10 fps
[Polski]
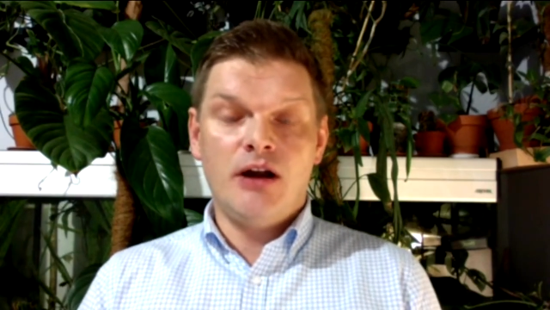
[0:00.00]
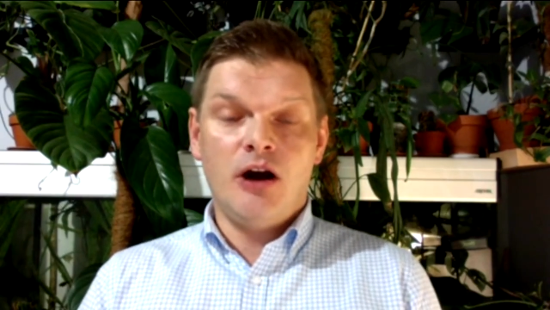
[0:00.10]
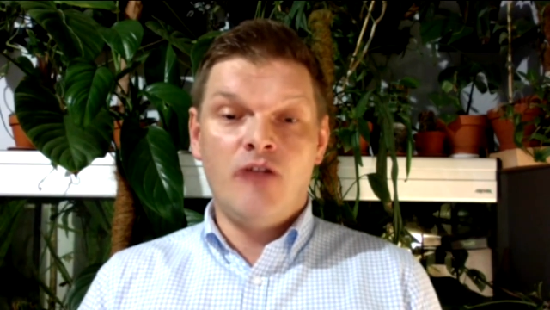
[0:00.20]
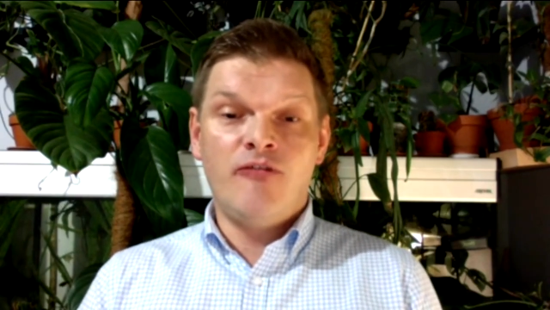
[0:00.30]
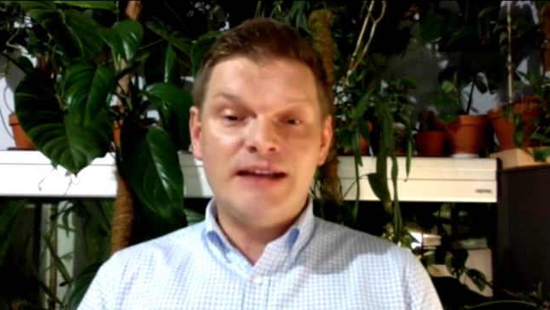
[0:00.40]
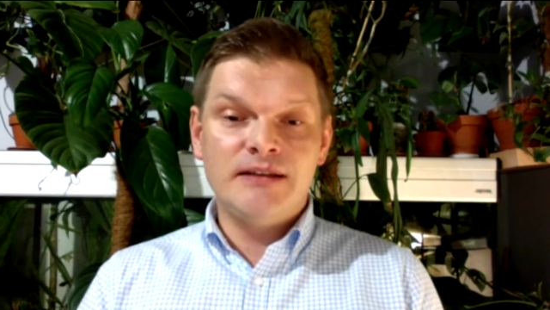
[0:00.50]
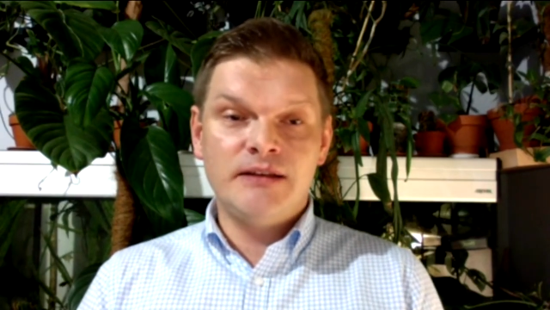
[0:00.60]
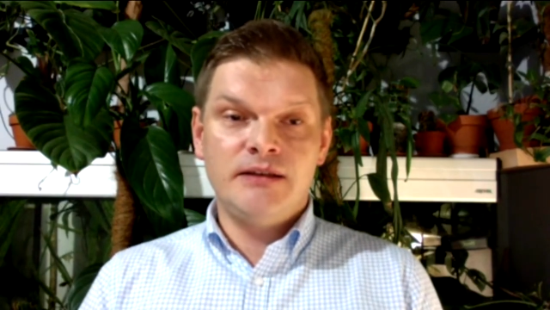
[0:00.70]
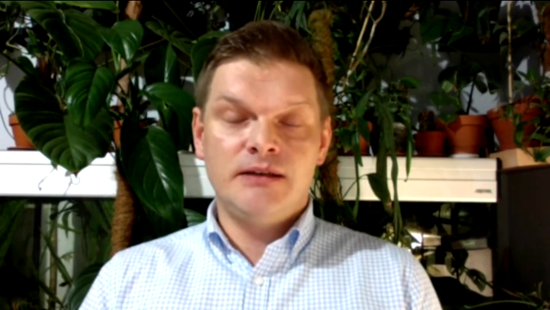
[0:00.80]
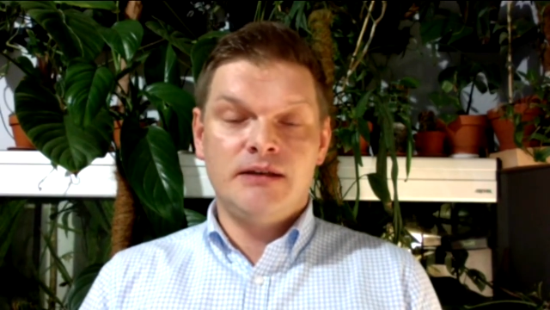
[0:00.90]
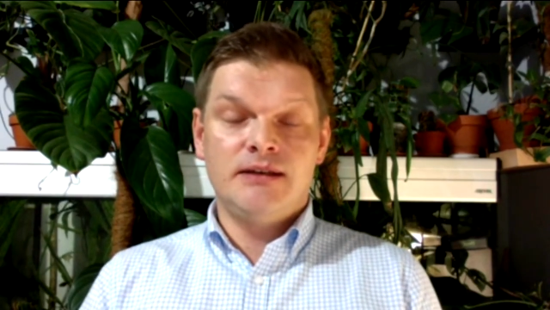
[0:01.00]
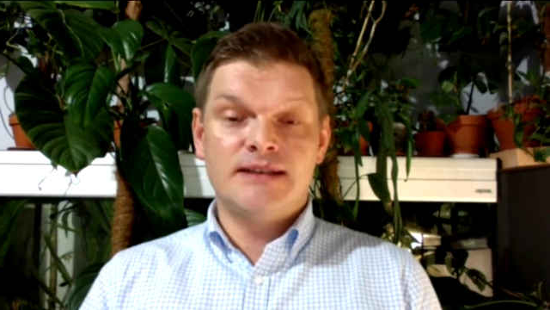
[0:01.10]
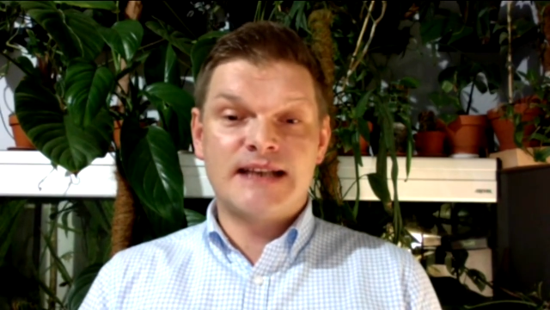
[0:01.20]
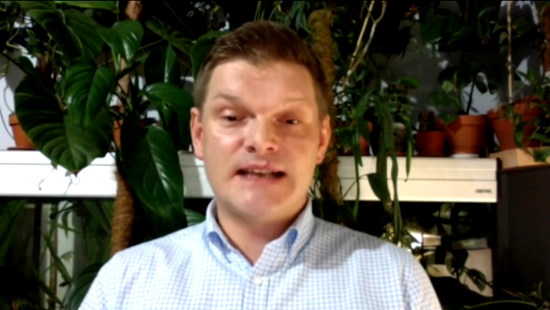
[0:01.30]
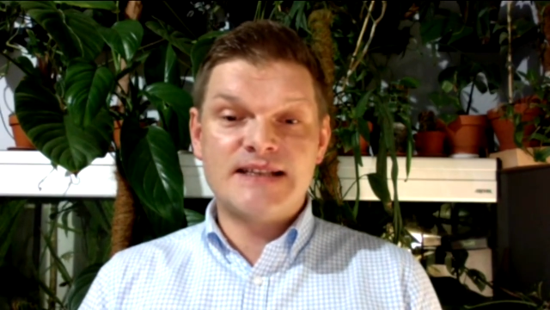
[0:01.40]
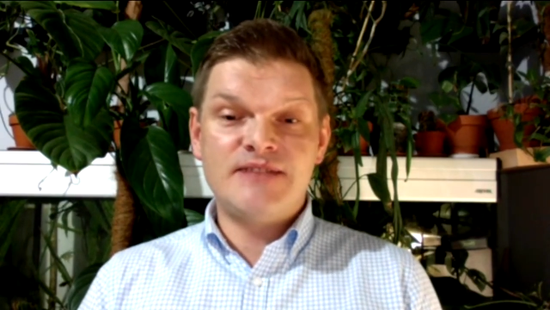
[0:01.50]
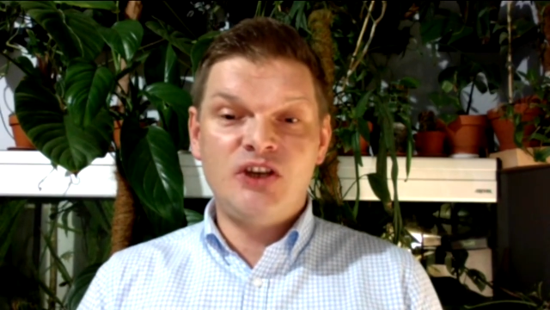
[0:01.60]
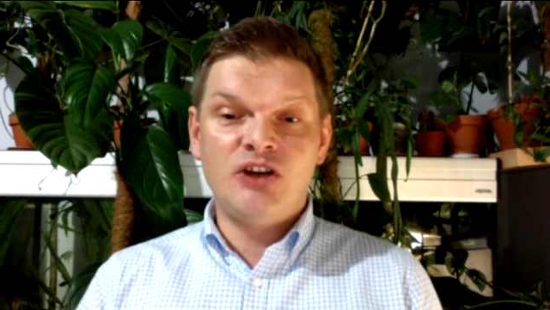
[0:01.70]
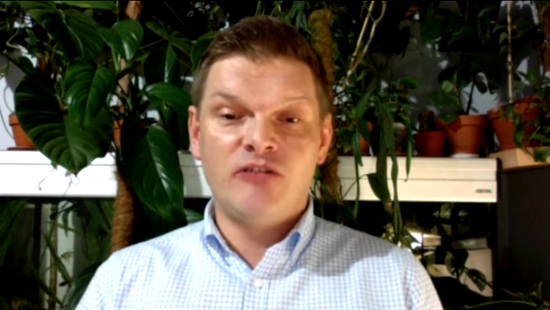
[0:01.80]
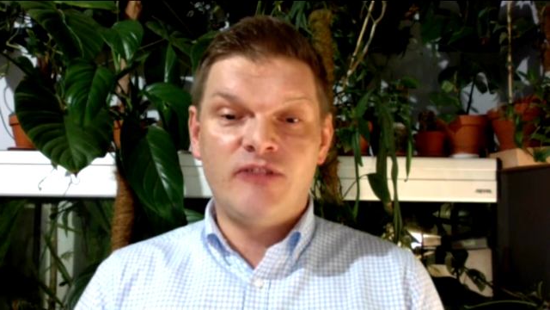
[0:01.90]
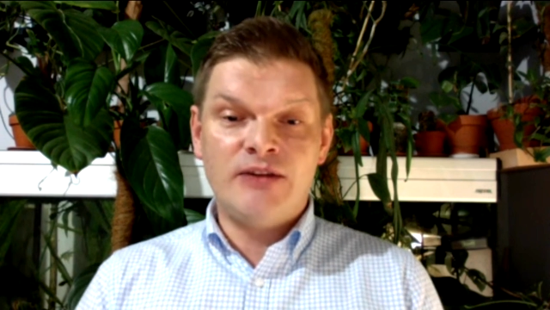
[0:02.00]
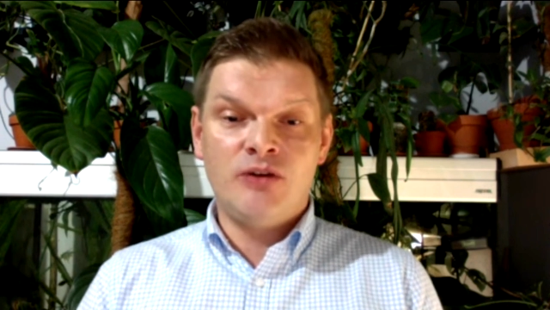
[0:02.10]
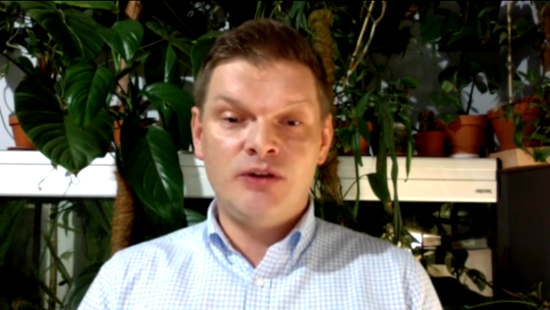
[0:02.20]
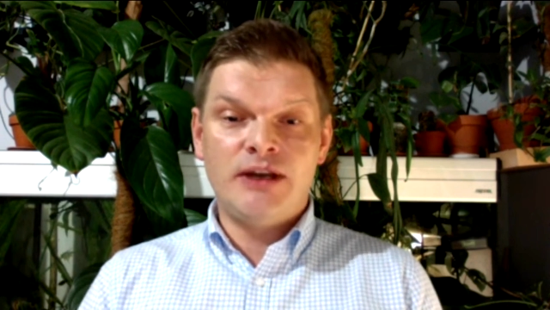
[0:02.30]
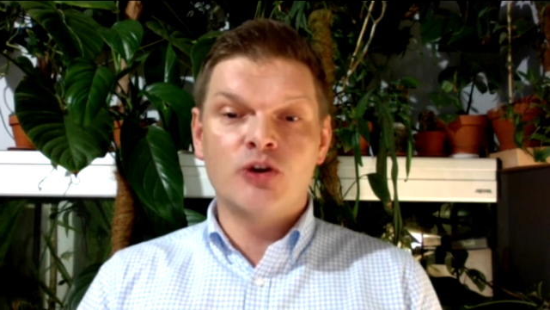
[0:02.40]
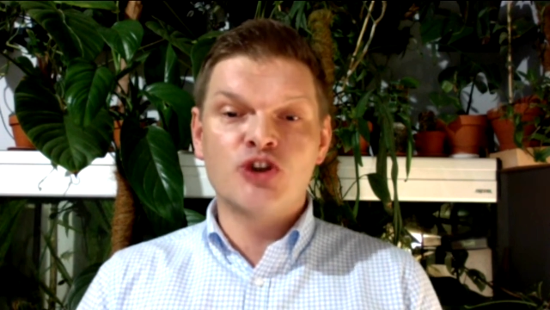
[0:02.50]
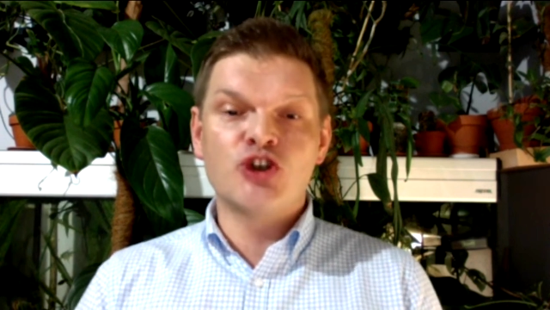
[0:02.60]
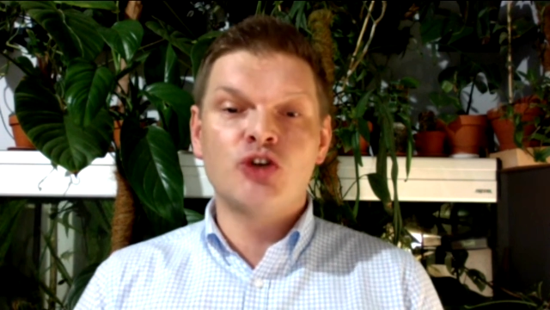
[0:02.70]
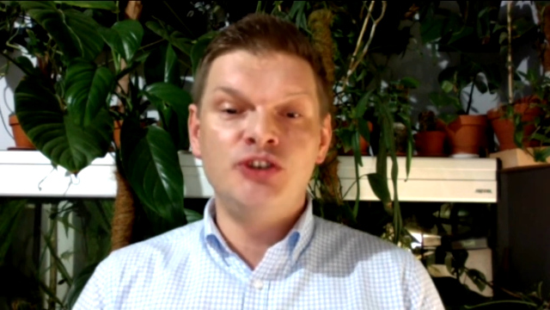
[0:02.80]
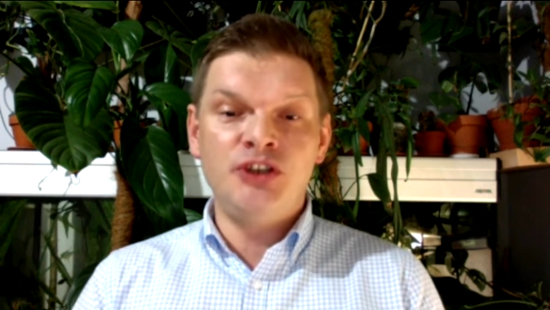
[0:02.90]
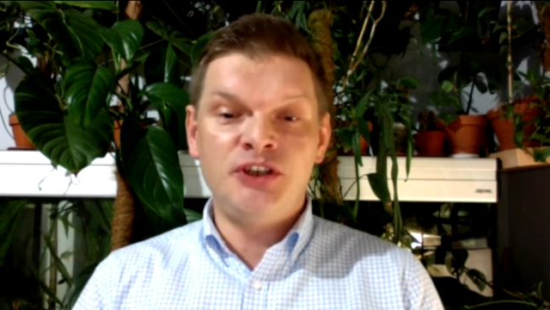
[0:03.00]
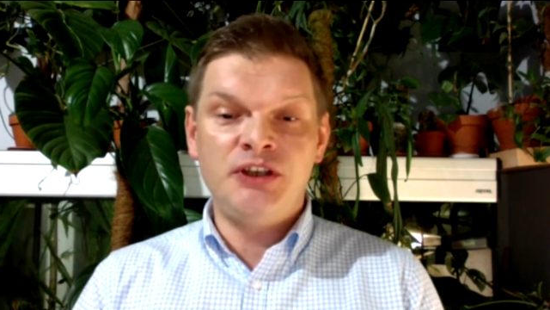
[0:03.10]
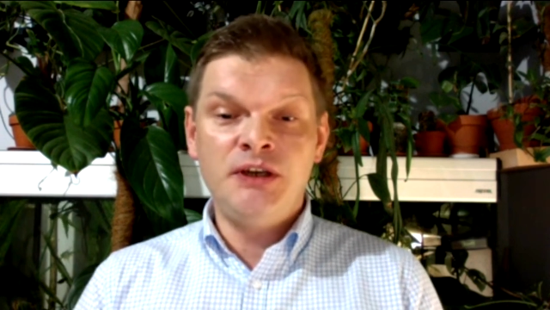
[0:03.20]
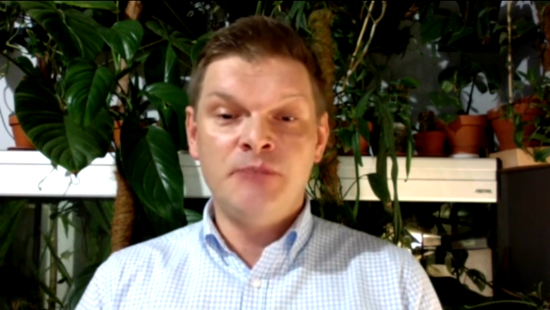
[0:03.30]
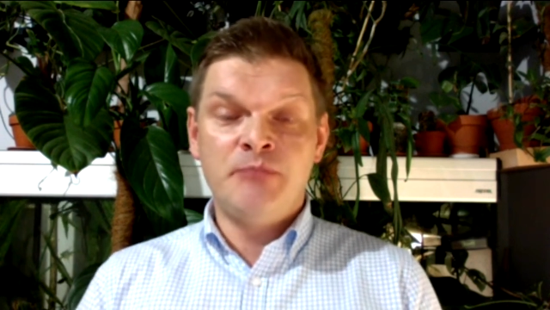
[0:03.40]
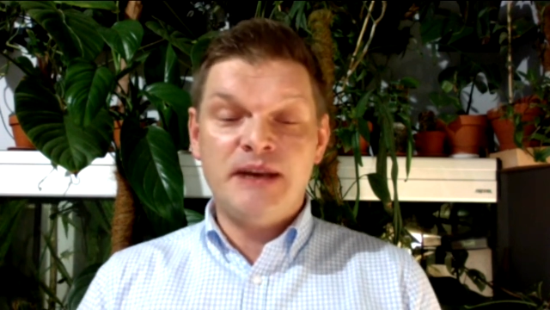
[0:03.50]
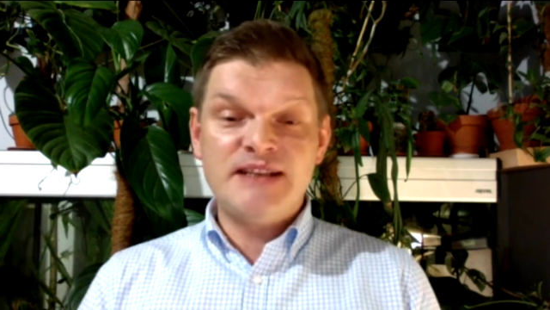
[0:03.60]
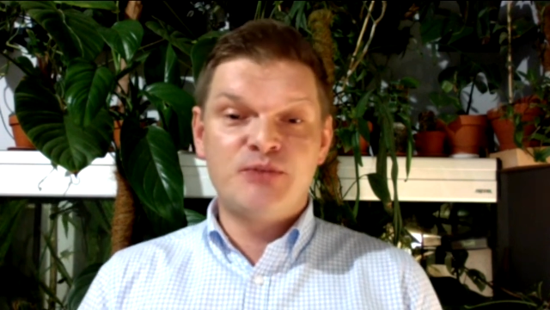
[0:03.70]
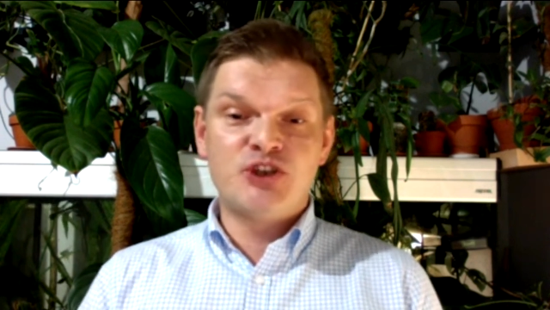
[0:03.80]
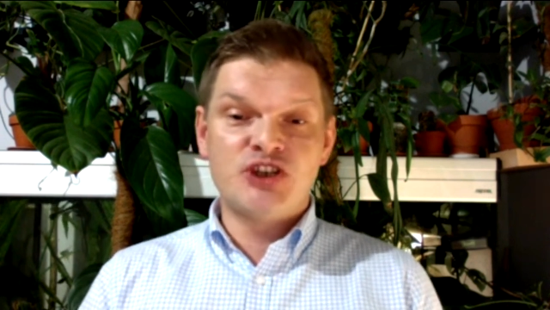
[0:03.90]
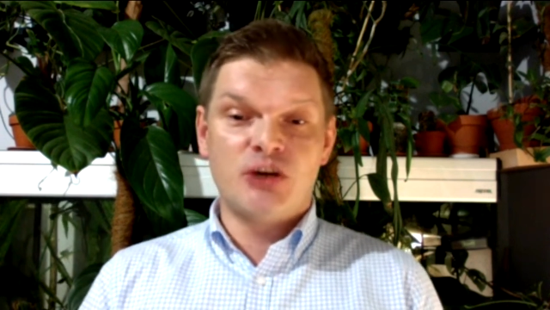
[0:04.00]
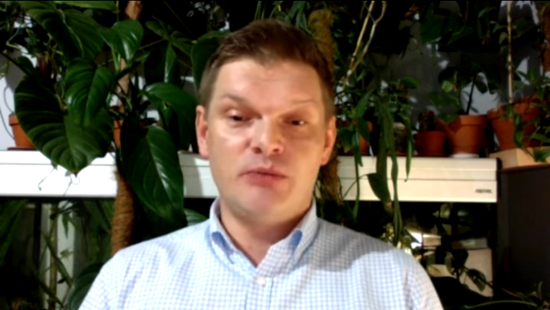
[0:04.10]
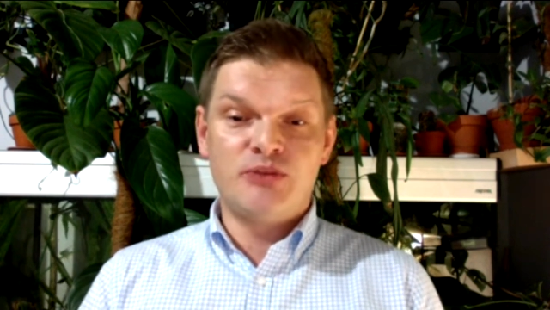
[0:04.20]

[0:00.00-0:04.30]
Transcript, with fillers: owady sklasyfikowano jako szkodniki bez pszczoły.